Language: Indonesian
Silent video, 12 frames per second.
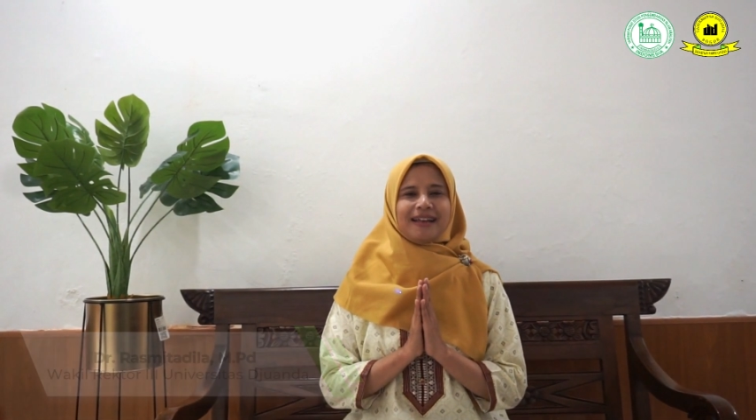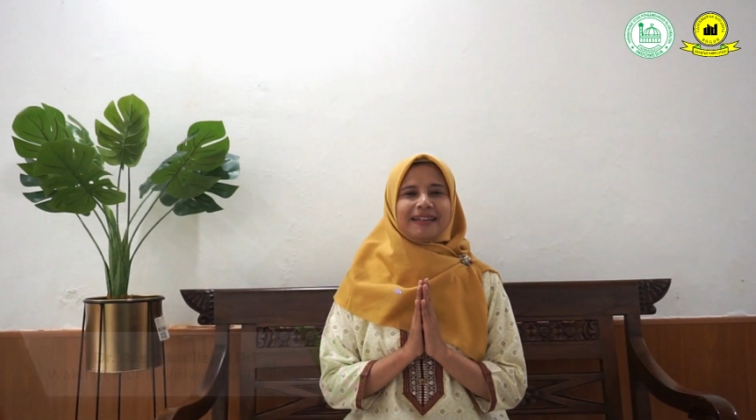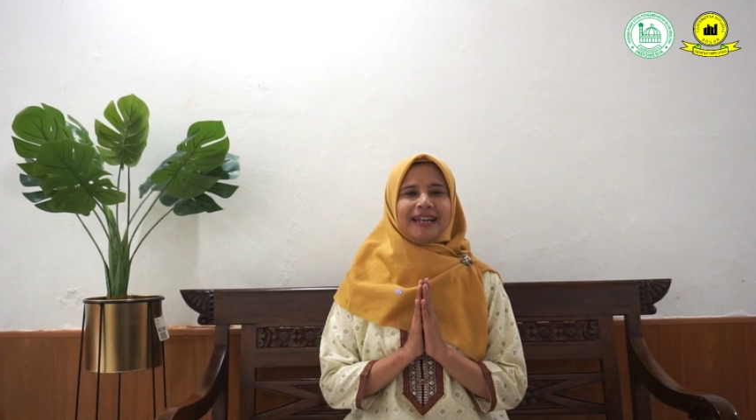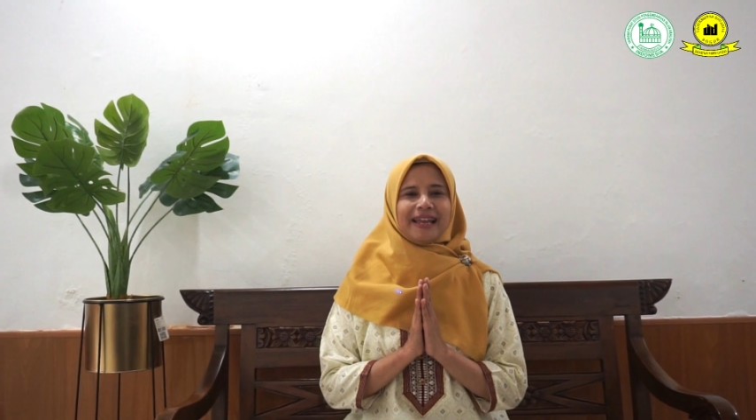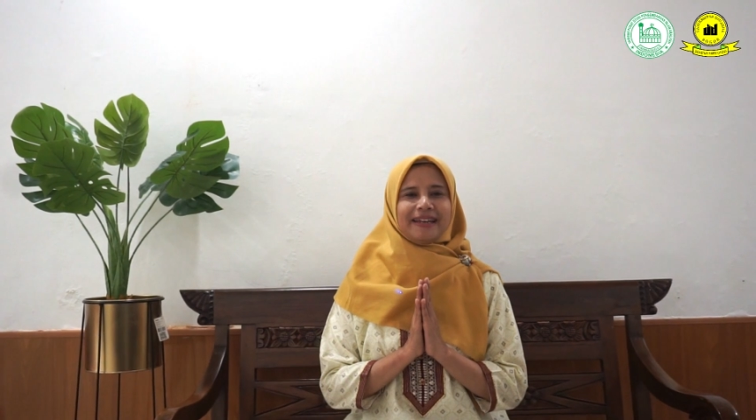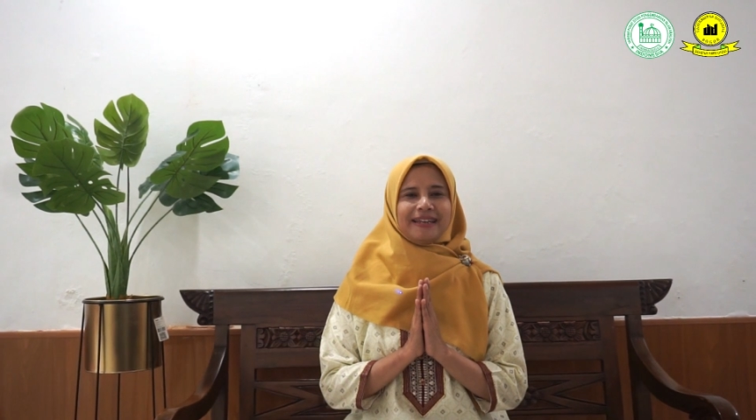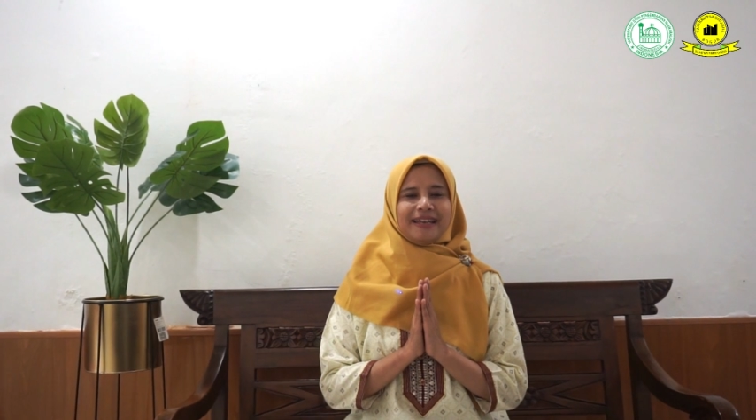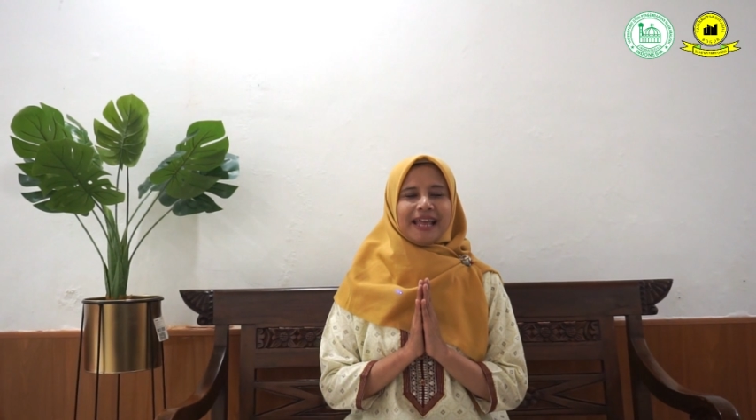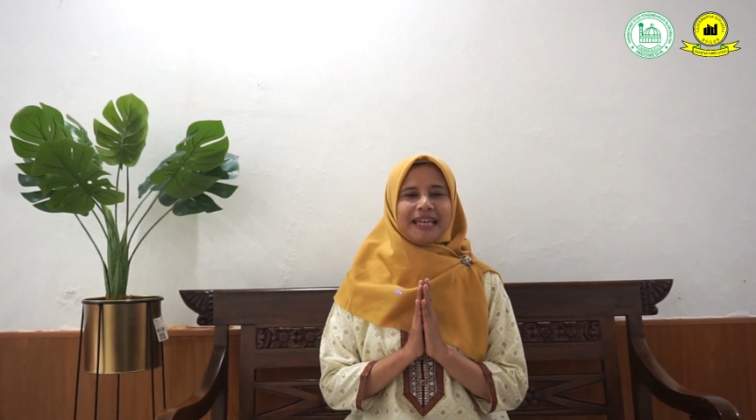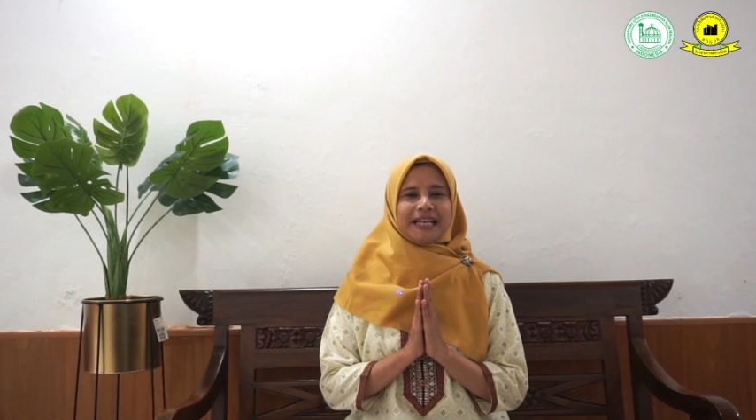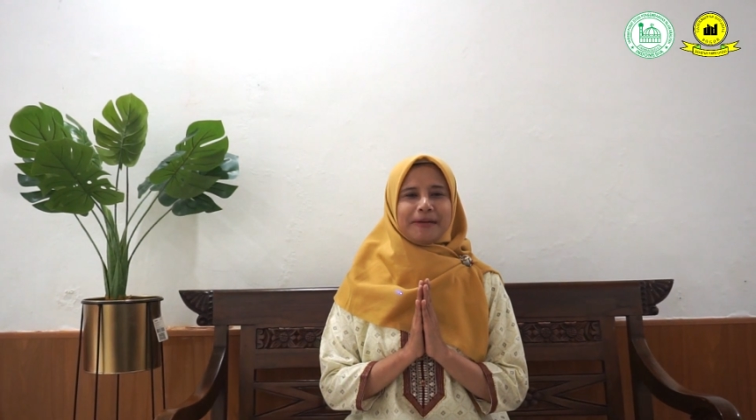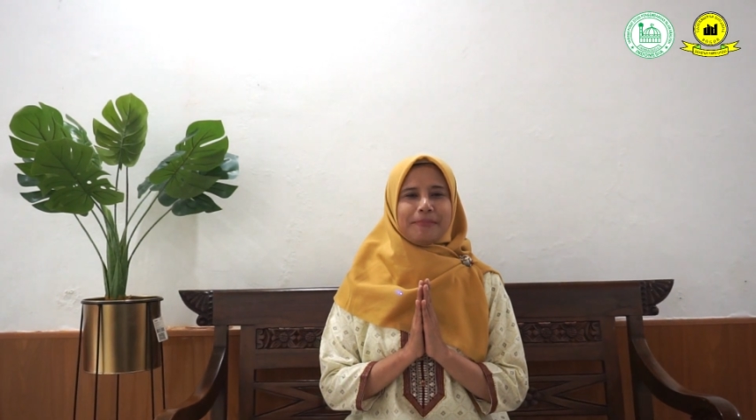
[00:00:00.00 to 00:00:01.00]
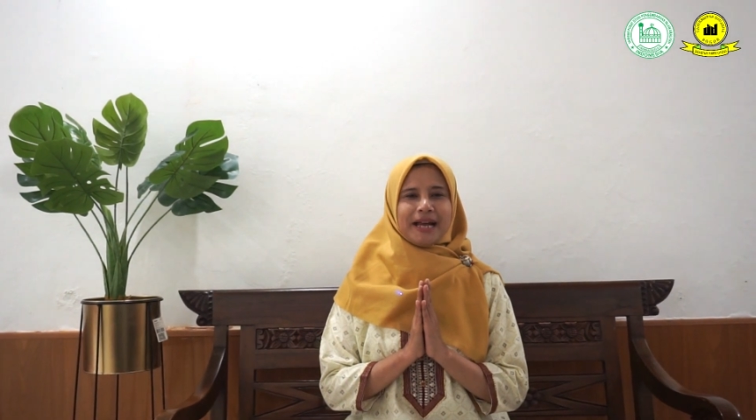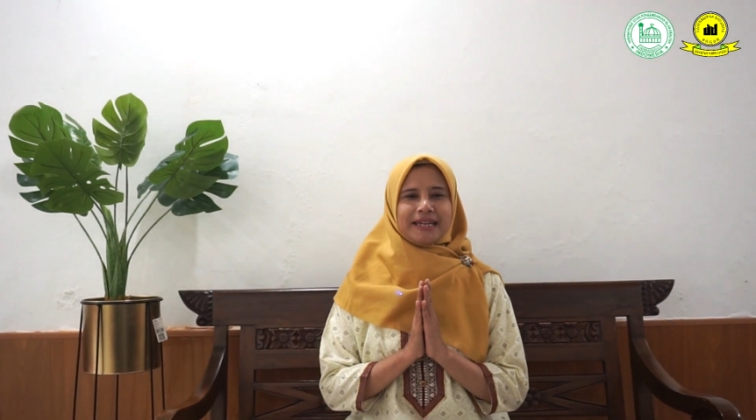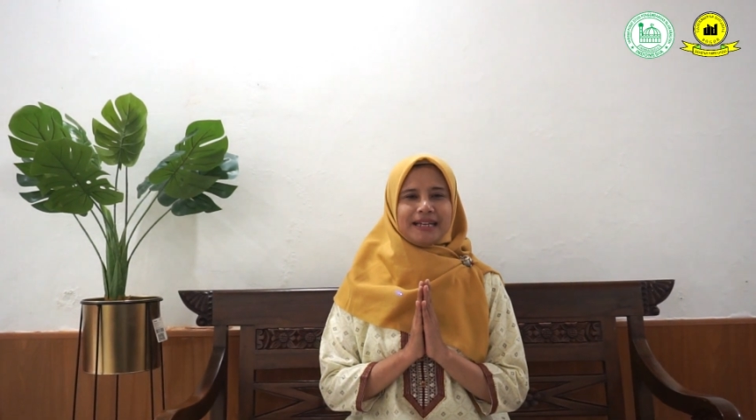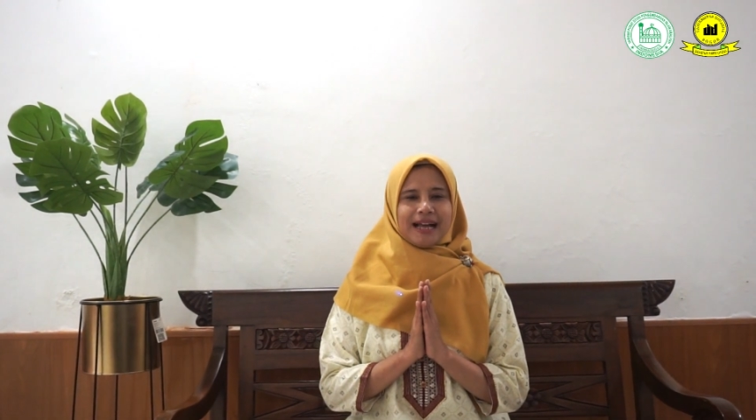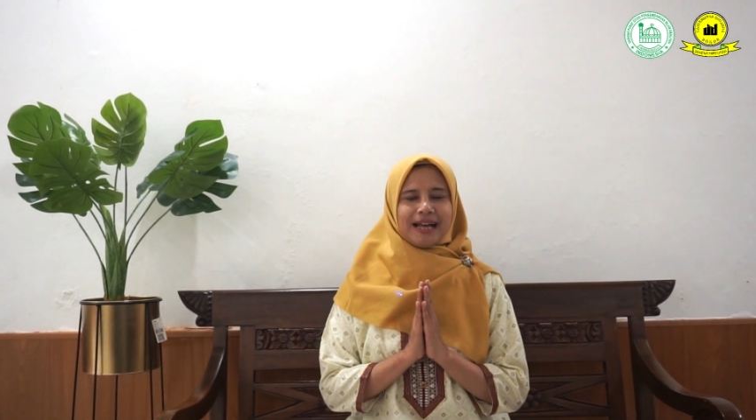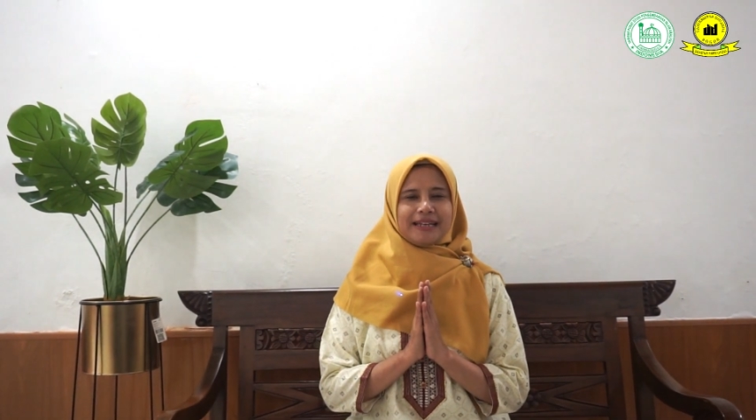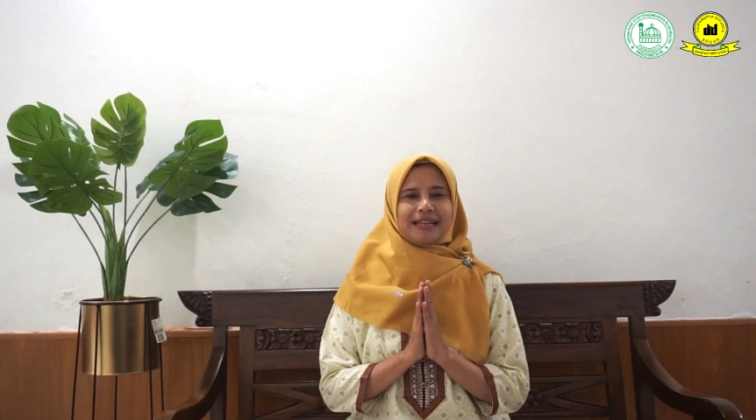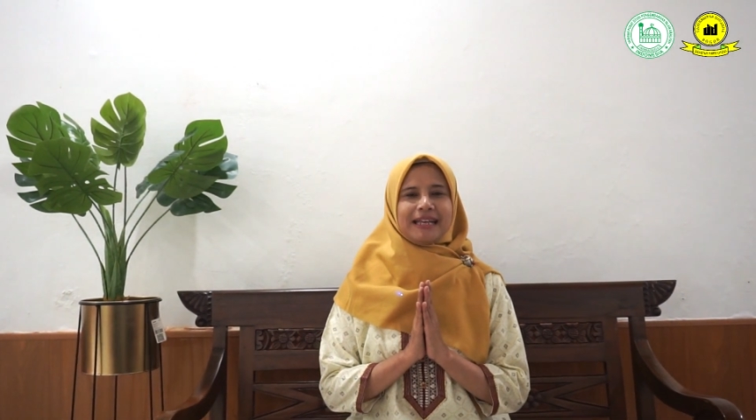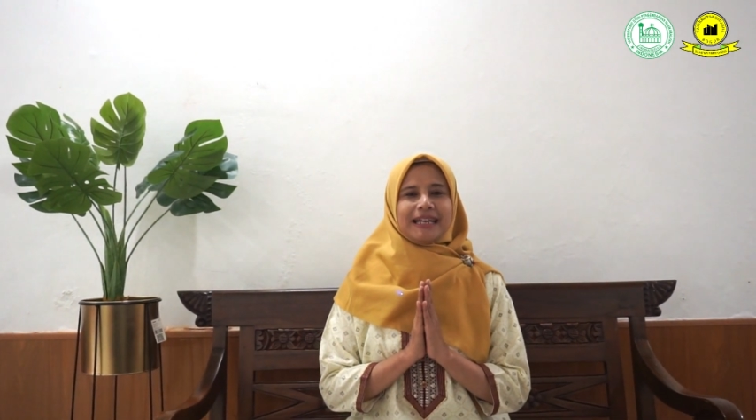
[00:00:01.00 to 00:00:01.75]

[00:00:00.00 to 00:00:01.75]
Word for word: nilai-nilai kebaikan